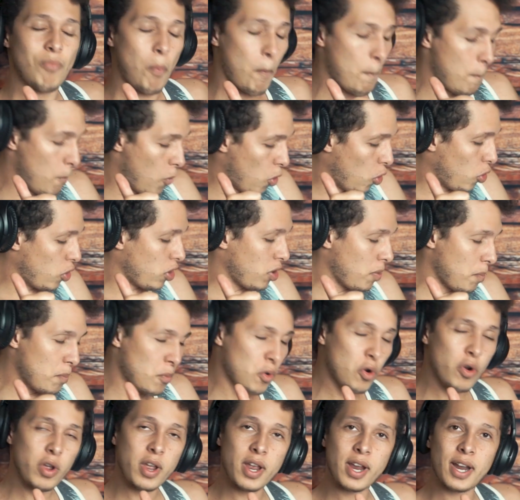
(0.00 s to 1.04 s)
Muy,
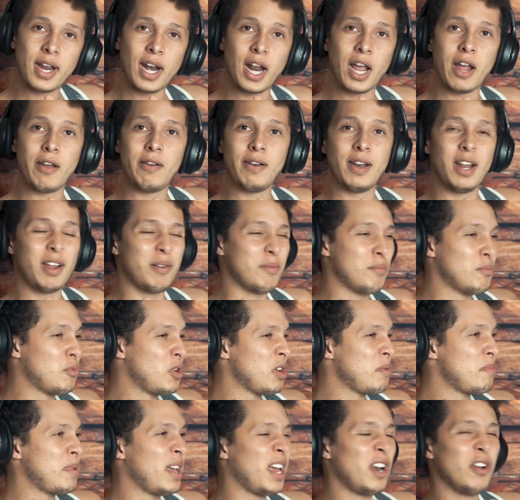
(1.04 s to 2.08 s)
muy increíble,
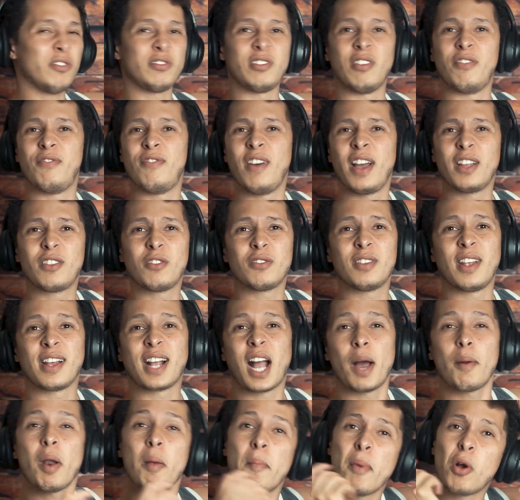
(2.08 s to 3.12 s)
muy bien los efectos, la
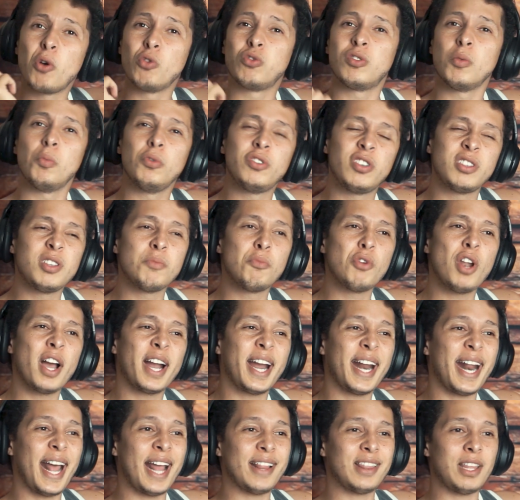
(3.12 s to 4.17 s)
cámara. Me gustó muchísimo la
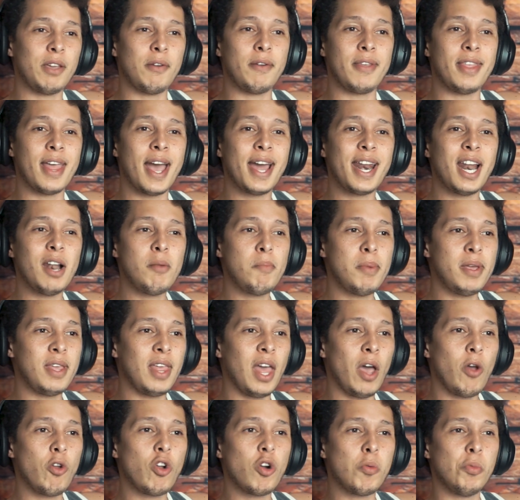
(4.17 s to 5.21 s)
creatividad en el
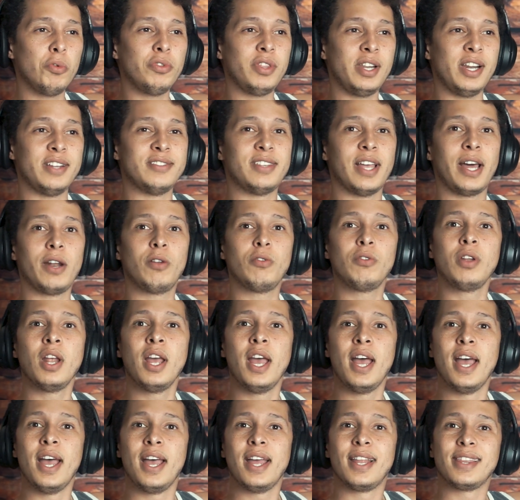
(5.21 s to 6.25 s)
video y cómo utilizaron
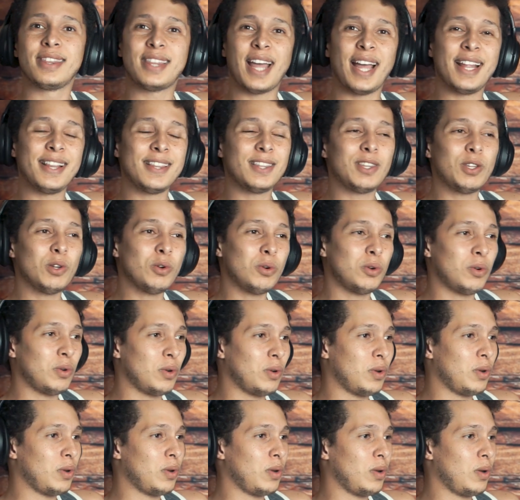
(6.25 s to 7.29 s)
tanto,
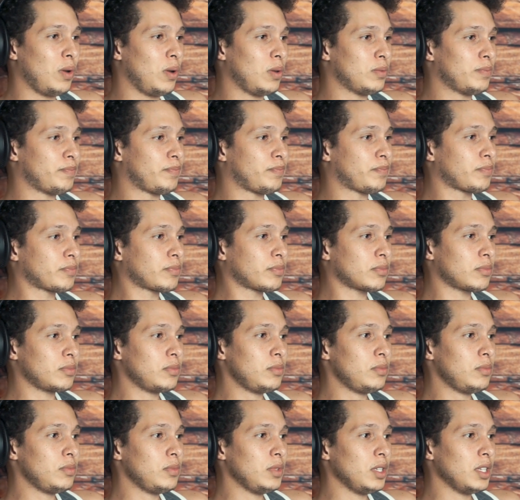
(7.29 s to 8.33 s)

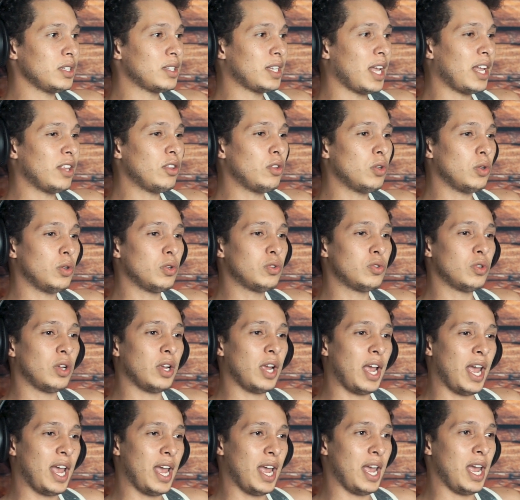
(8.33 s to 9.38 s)
tantos,
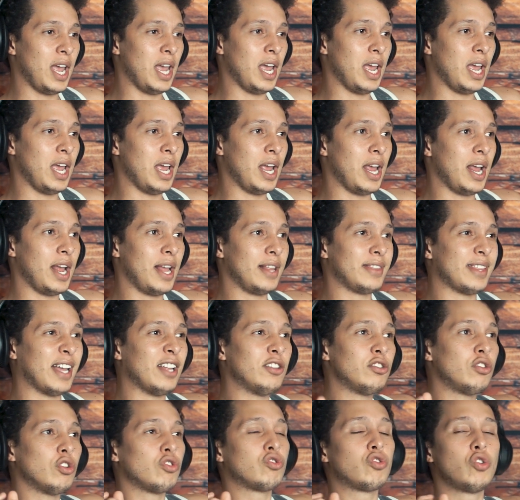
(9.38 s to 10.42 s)
eh,
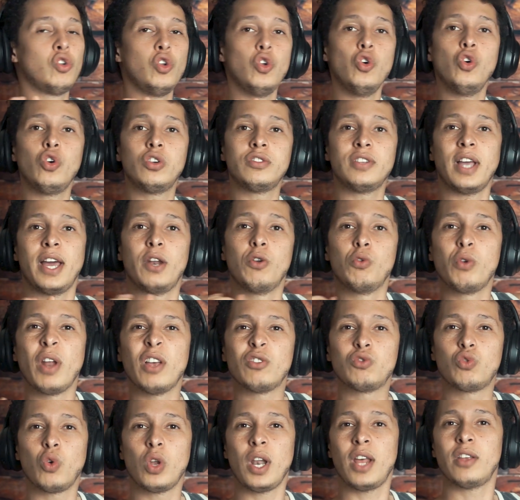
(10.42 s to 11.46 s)
tantos looks en una
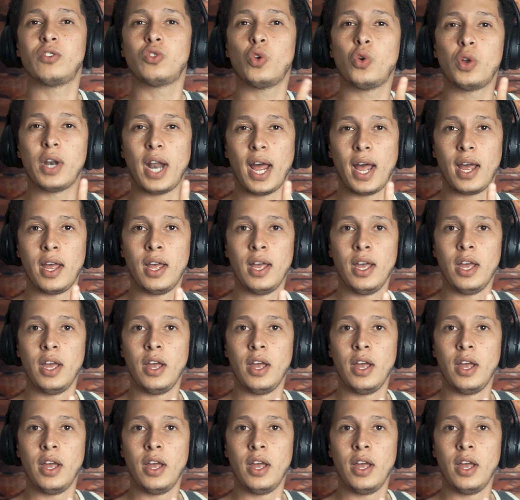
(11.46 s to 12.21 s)
sola zona.